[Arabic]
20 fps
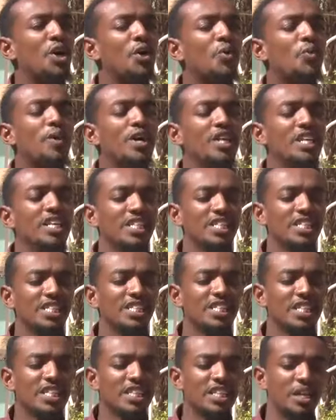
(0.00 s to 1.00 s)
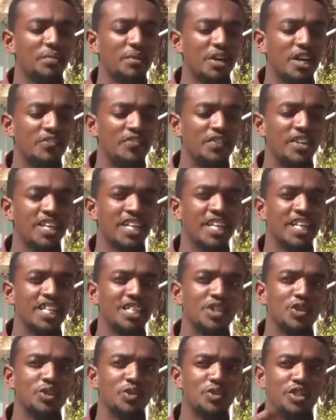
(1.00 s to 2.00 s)
والعذ طبع فيه
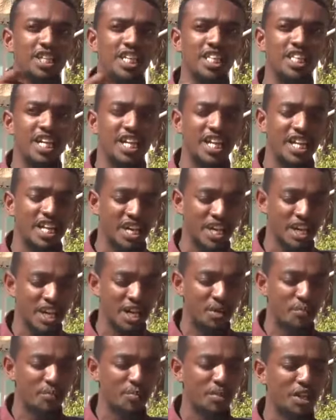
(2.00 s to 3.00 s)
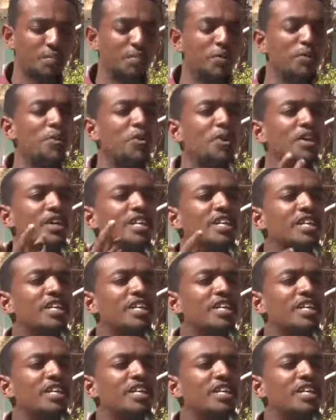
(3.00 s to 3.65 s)
كسر شتل مجبول